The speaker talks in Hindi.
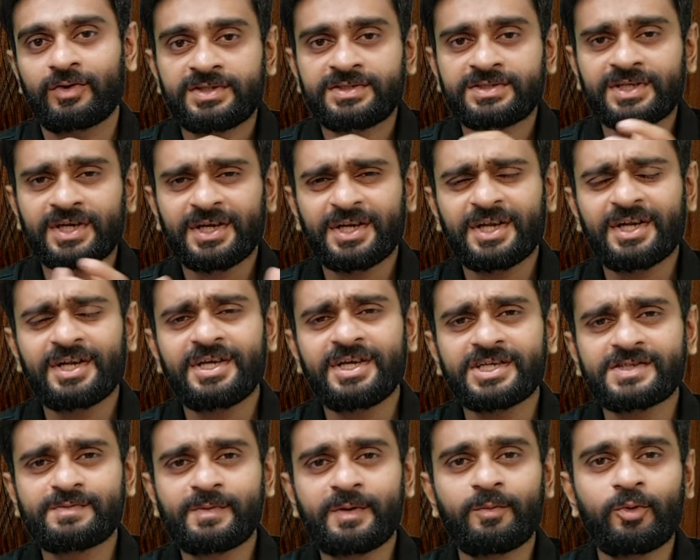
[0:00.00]
इसके टी
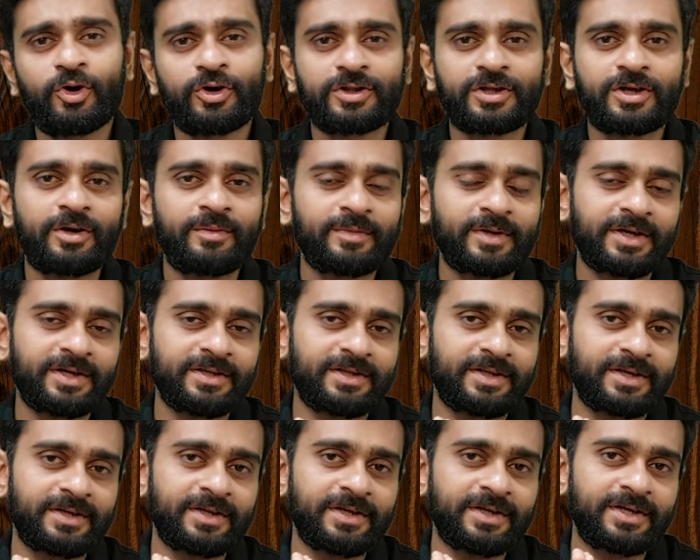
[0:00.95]
भी बहुत कम
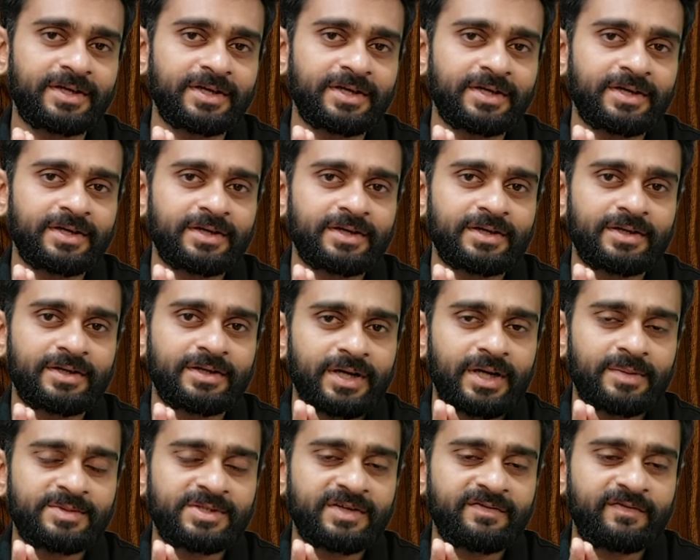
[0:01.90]
रहता है देखिए
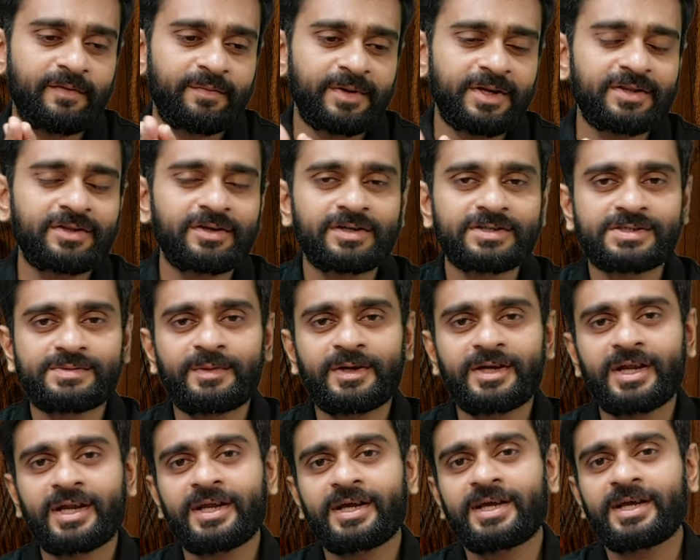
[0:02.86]
आप सिर्फ अपनी थर्स्ट
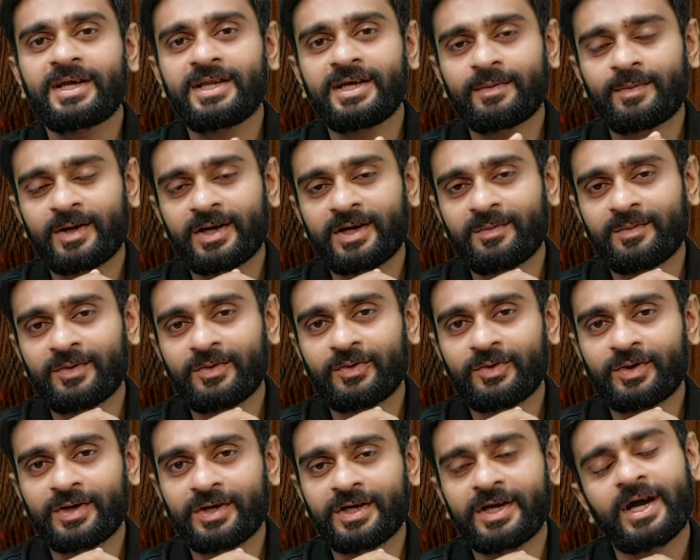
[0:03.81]
मिटाने के लिए पानी
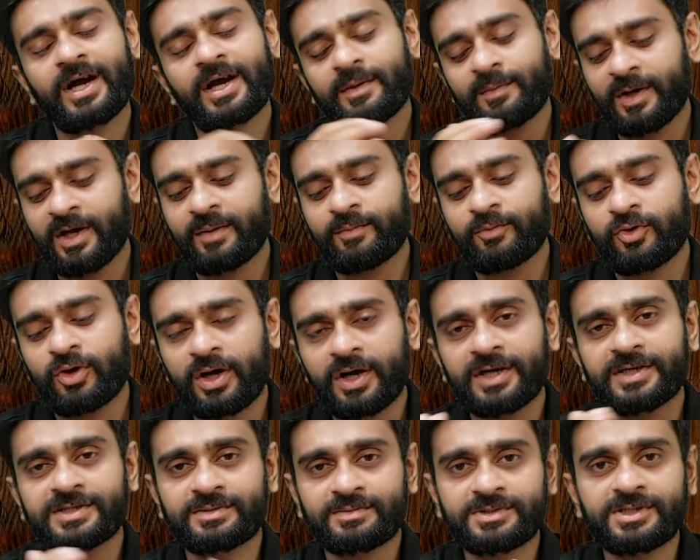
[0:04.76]
पियोगे या मैं आपको
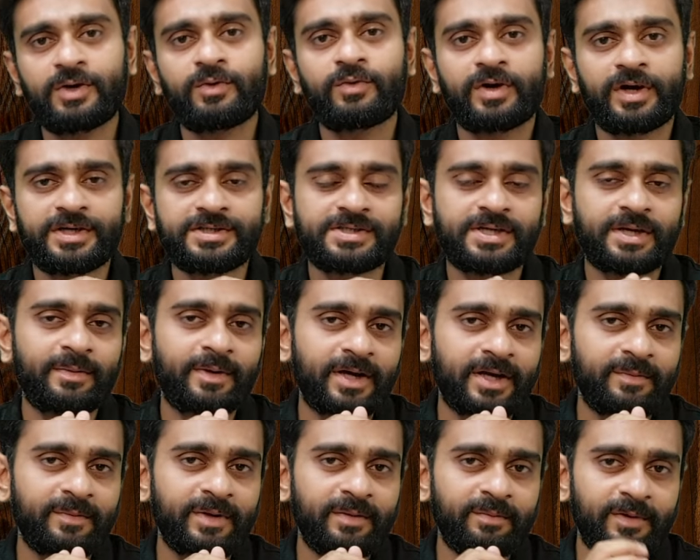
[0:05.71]
आगे समझाऊंगा इसके
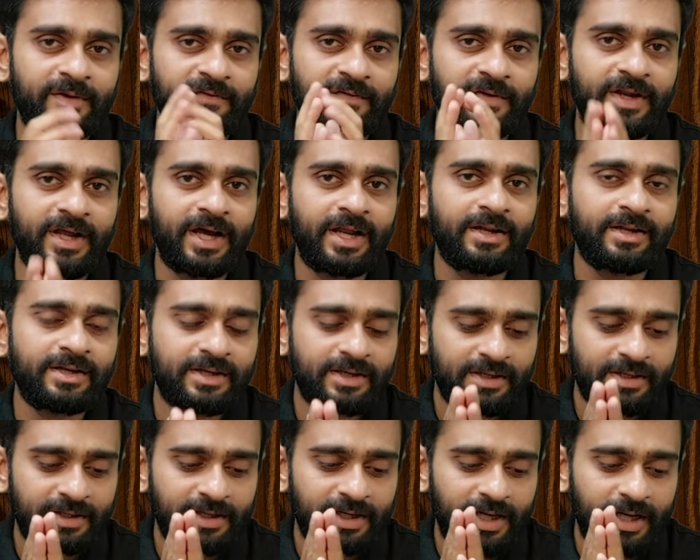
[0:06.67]
बारे में पर फिलहाल
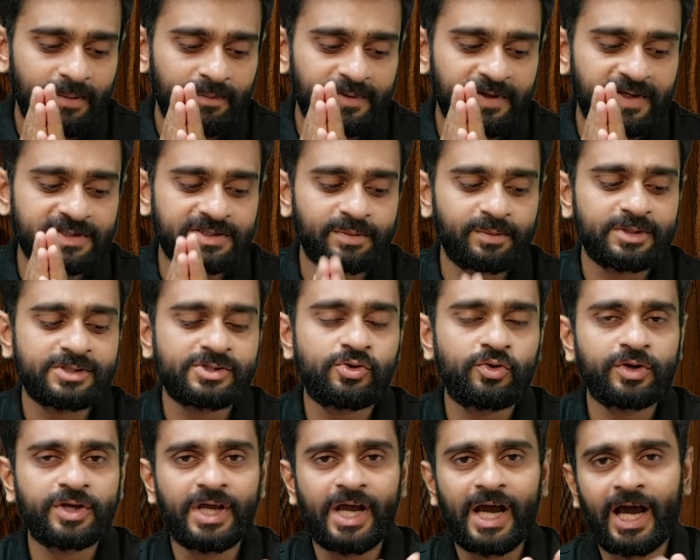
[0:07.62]
आप ये समझ
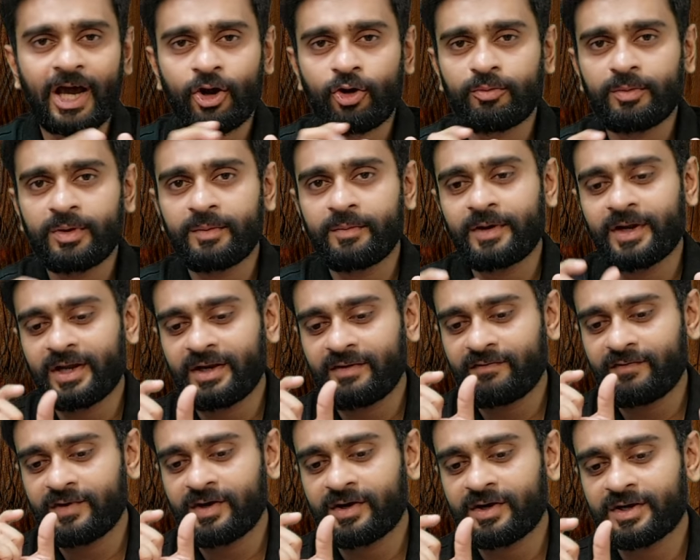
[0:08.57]
लो कि आर ओ मेमरी
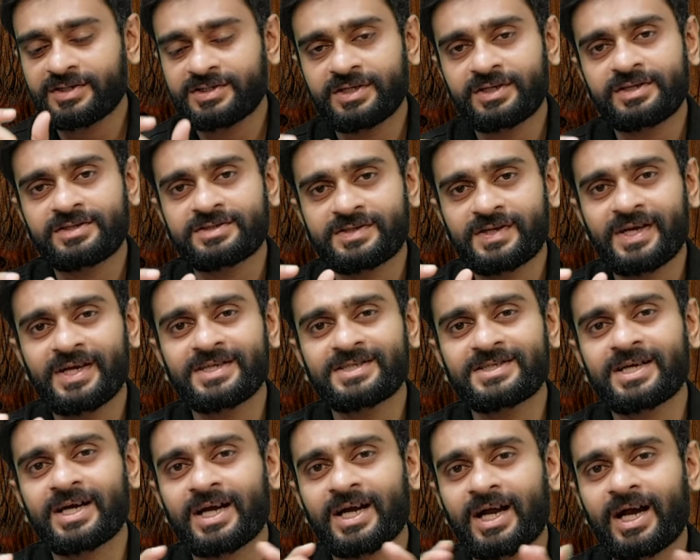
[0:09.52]
इनफिल्ट्रेशन स्टेज
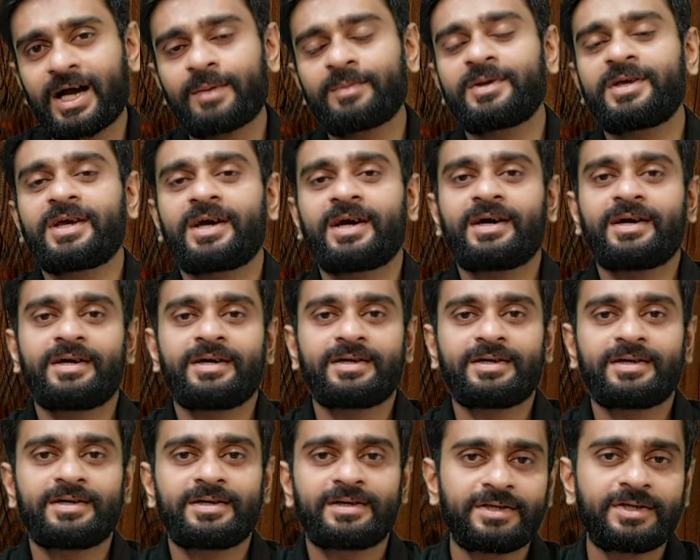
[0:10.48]
का काम क्या है
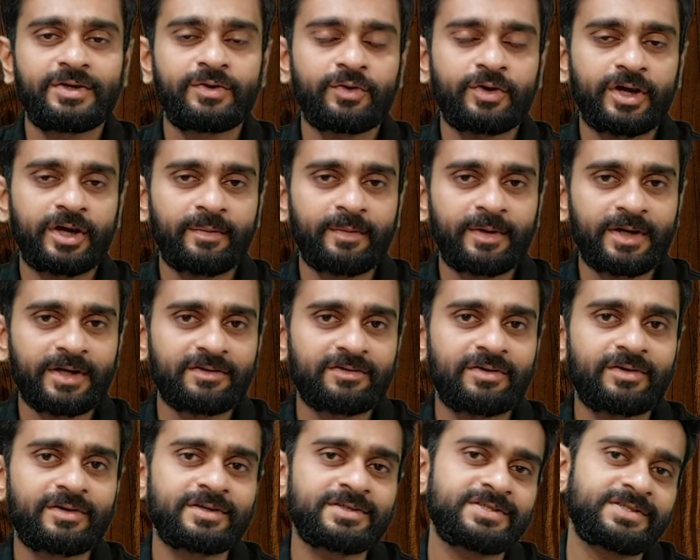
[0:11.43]
ये हो गया हमारा
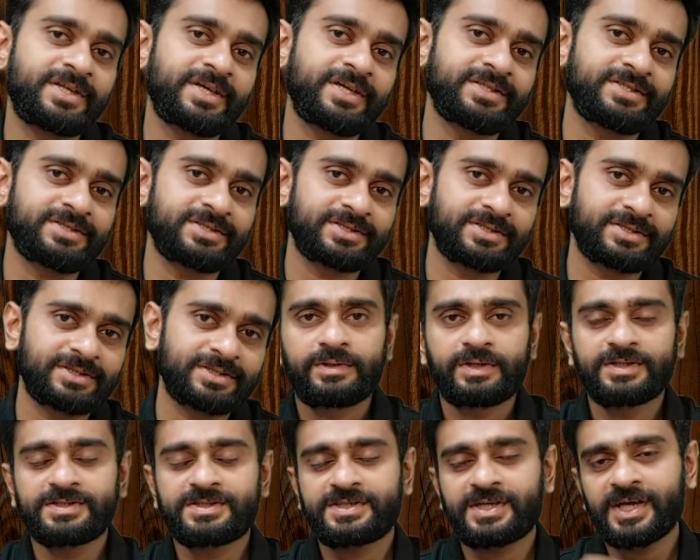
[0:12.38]
थर्ड स्टेज
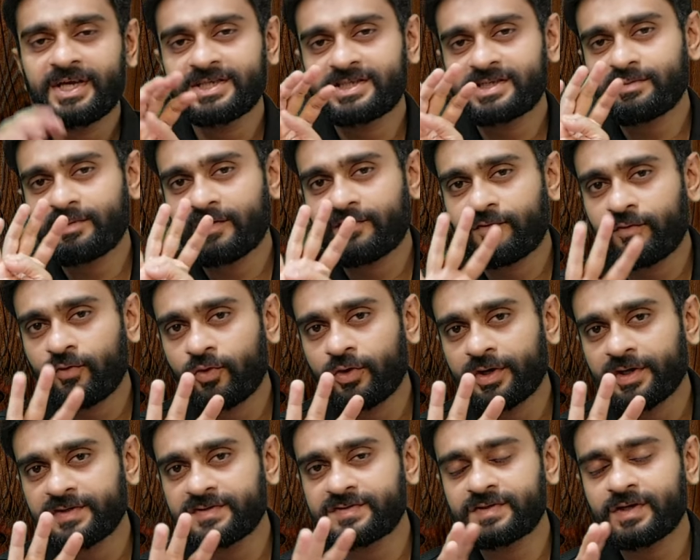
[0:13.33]
देन स्टेज नंबर
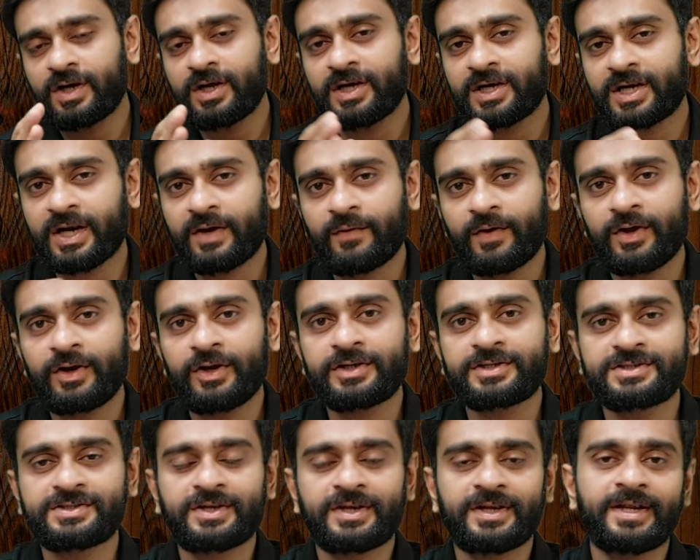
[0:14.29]
फोर इज
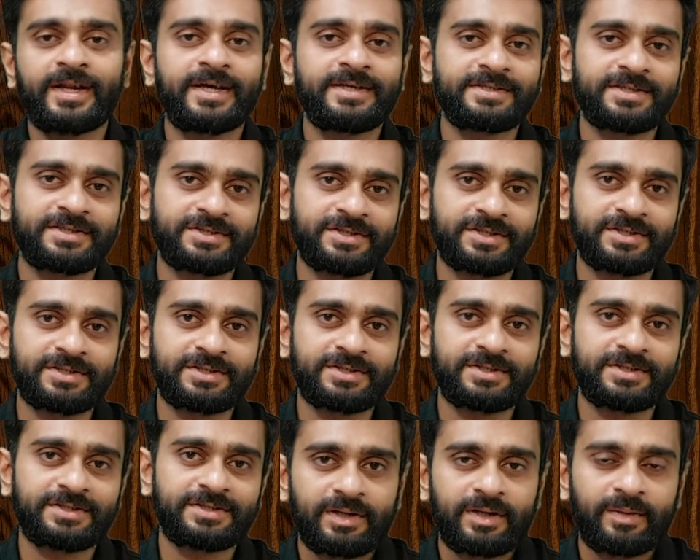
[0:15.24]
अल्ट्रावायलेट स्टरिलाइजेशन
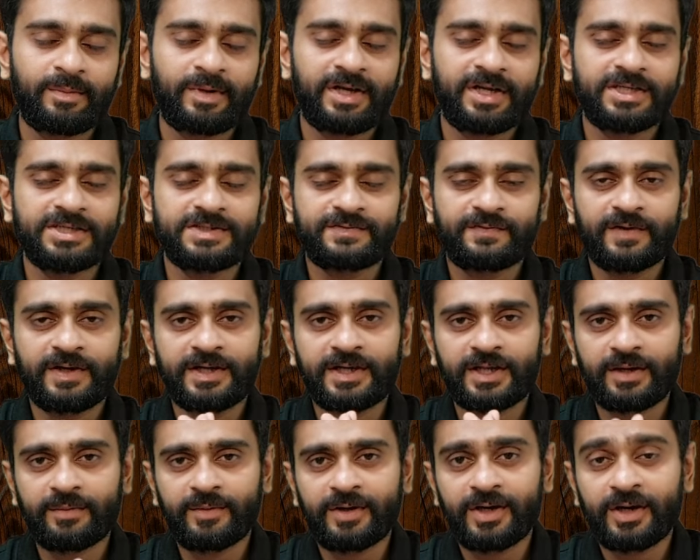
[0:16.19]
हमारे इस
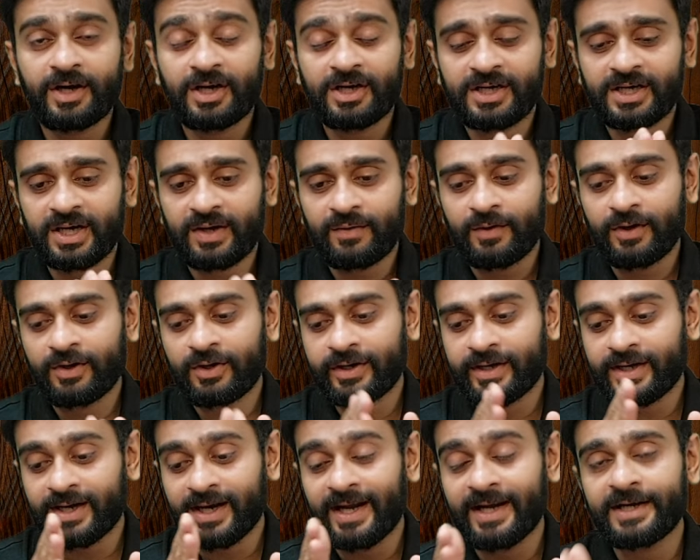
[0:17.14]
फिल्टर में
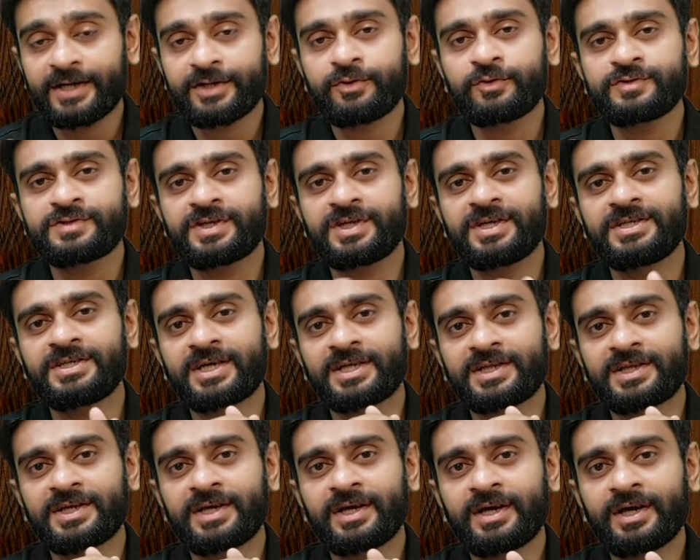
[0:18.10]
अल्ट्रावायलेट लाइट यूज़ की
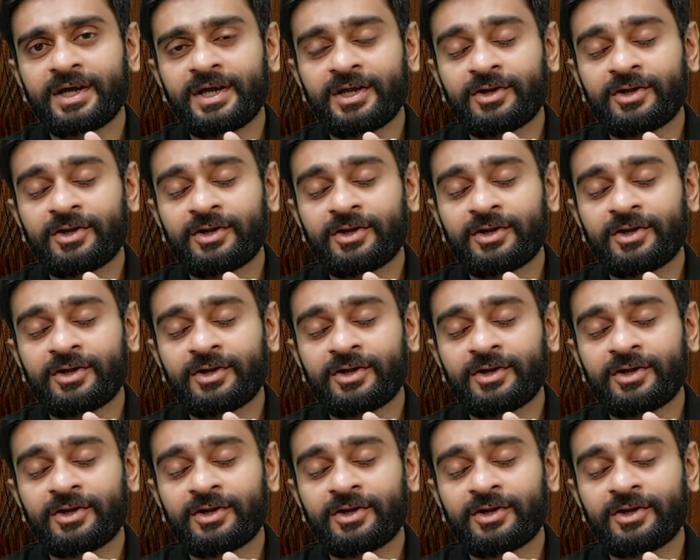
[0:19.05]
जाती है